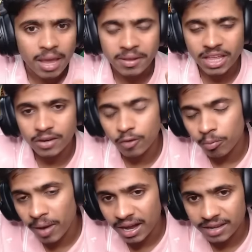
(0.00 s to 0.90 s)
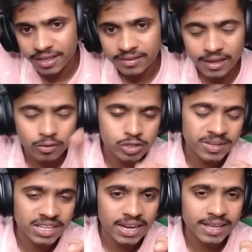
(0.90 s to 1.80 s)
या पता नहीं वो बांग्लादेश के कुछ
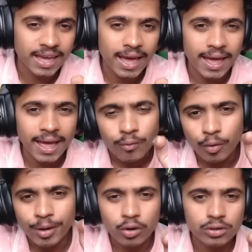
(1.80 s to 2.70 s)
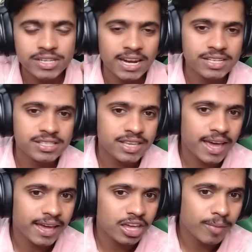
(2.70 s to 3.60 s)
बंदे लेके आया है वो मेरे को चैलेंज दिया
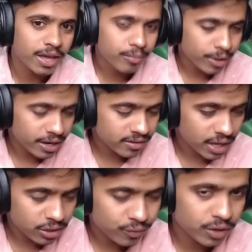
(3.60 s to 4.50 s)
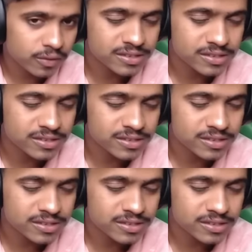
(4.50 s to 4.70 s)
है की भाई भाई मेरे साथ वन वी